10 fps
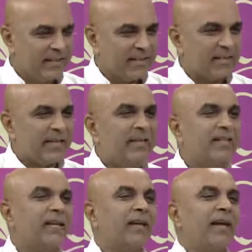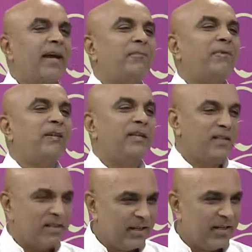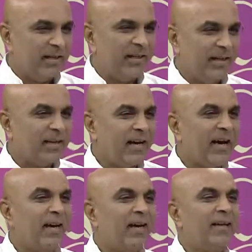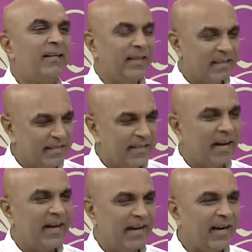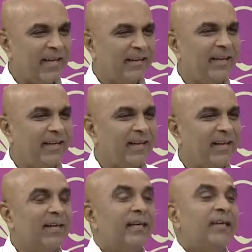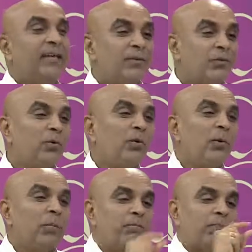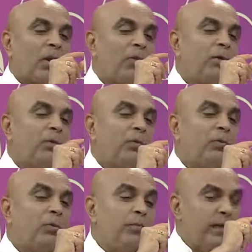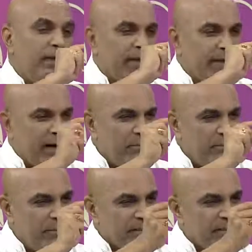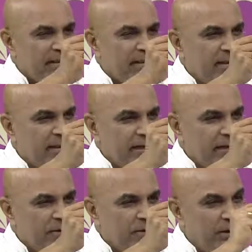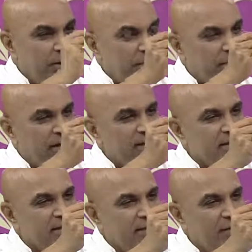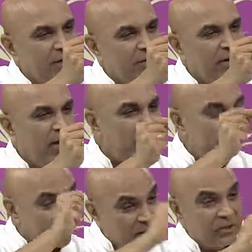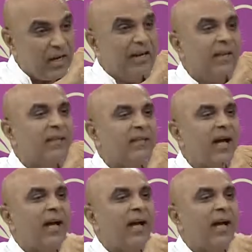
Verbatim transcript: एक्सरसाइज कर रहे हैं आपकी दिनचर्या ठीक ठाक है ठीक से खाना खाते हैं तो वो टू मिलीग्राम परसेंट का जो डिफरेंस है वह भी पहचान लेता